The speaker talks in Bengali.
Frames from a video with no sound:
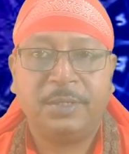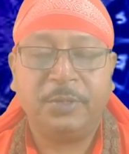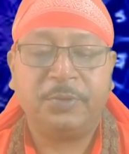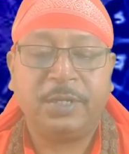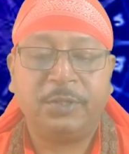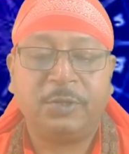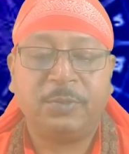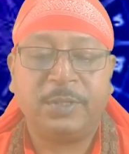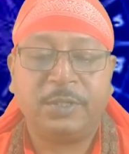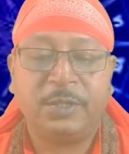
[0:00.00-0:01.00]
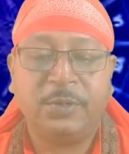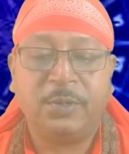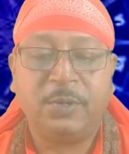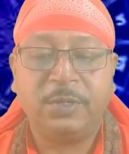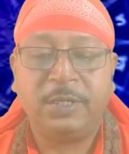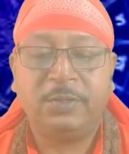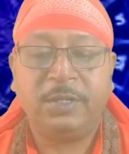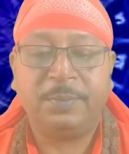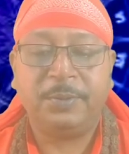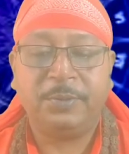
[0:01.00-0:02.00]
সিংহ রাশি অথবা সিংহ লগ্নে
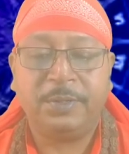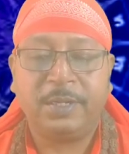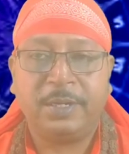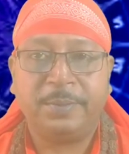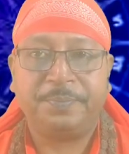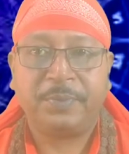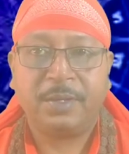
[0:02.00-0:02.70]
যদি আপনি হয়ে থাকেন